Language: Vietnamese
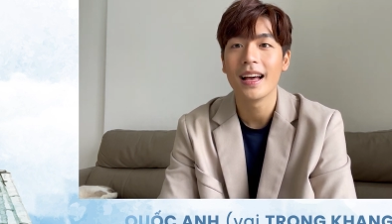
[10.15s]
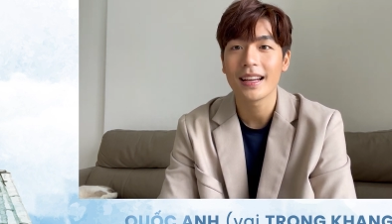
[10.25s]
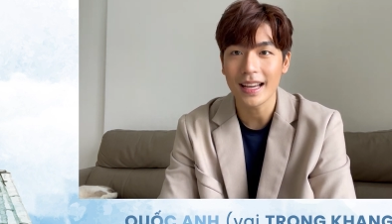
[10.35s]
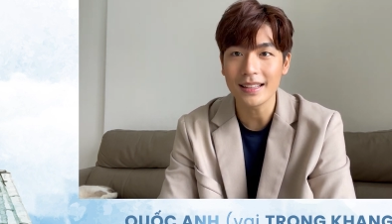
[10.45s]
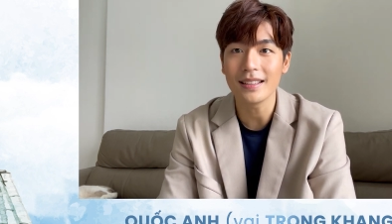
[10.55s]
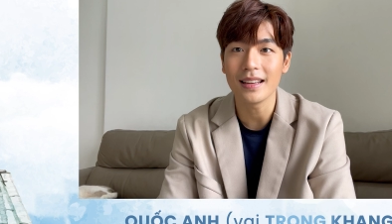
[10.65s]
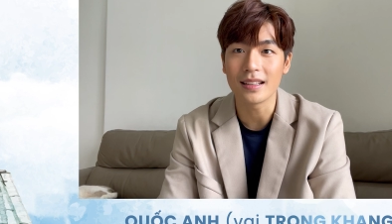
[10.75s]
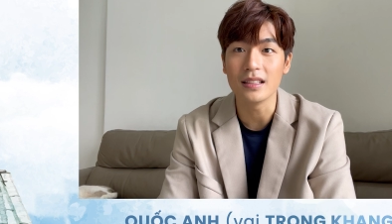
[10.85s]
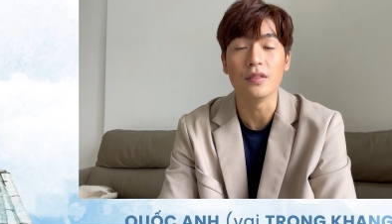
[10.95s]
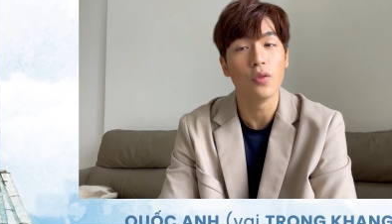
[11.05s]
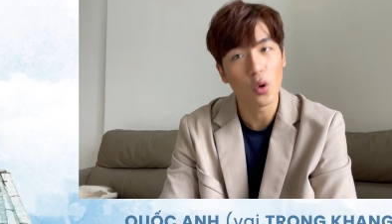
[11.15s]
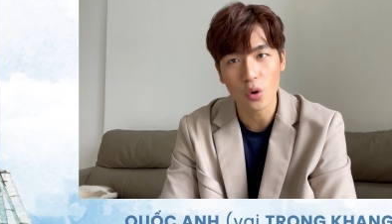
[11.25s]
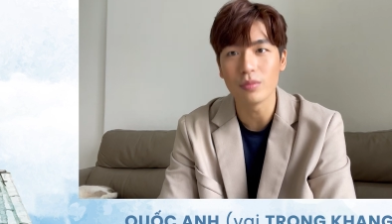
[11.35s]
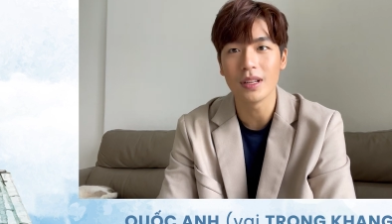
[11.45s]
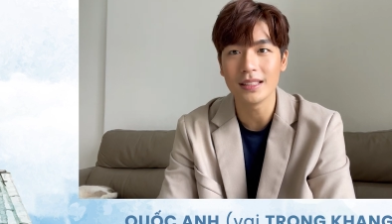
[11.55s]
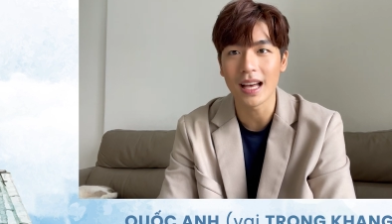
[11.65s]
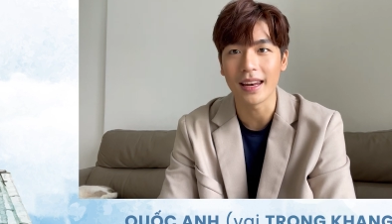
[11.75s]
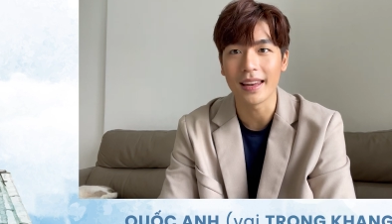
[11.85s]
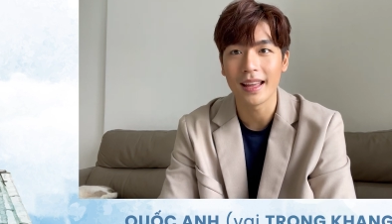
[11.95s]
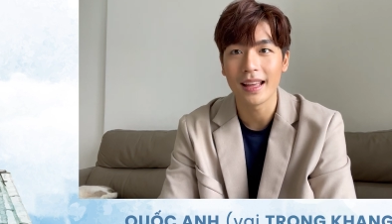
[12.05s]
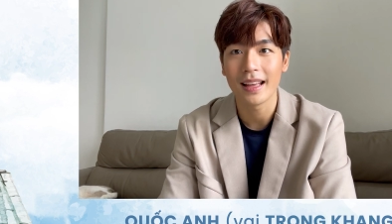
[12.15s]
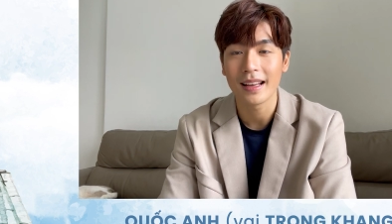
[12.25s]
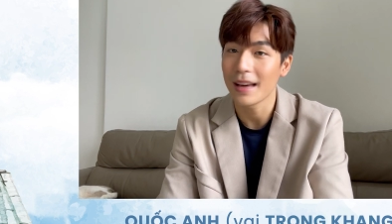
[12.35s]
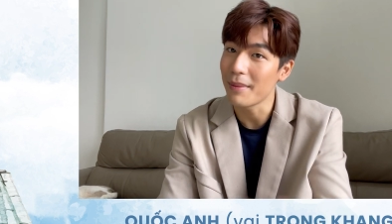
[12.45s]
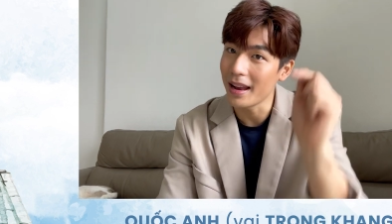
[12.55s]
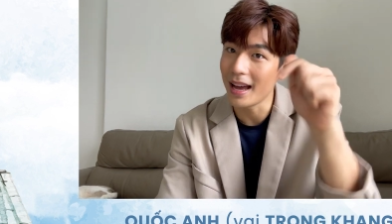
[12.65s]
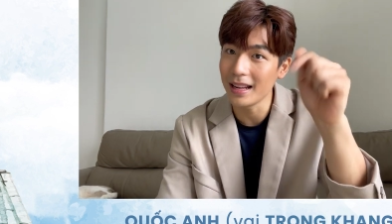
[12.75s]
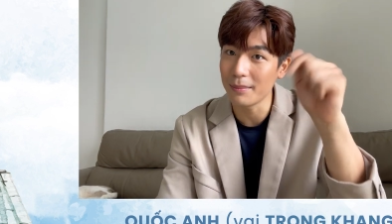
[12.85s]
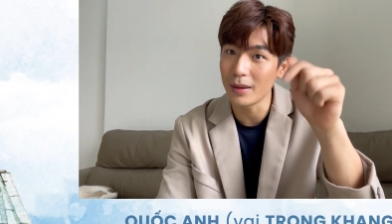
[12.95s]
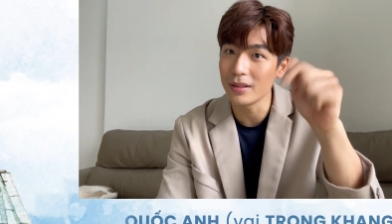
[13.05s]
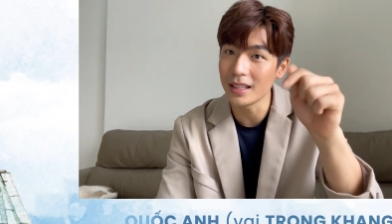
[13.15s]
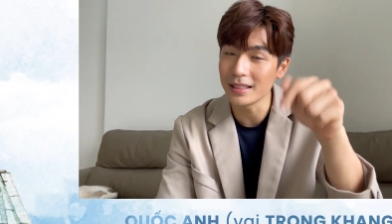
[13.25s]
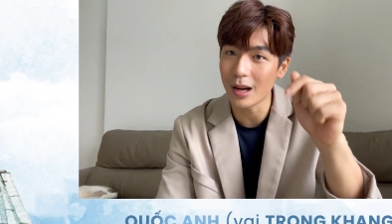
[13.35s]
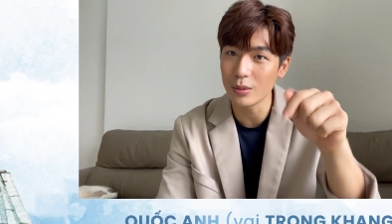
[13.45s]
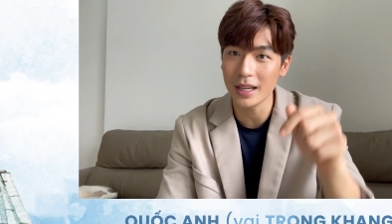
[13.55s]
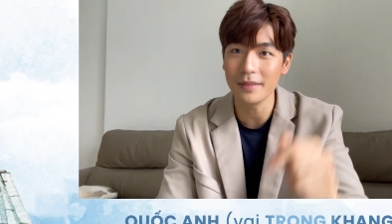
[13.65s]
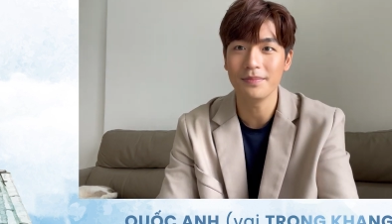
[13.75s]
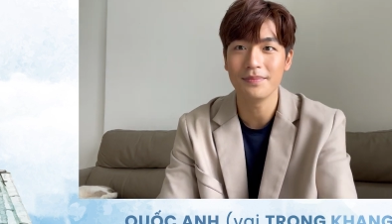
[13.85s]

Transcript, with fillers: Cách thức đề cử vô cùng đơn giản. Các bạn hãy làm theo hướng dẫn sau nhé.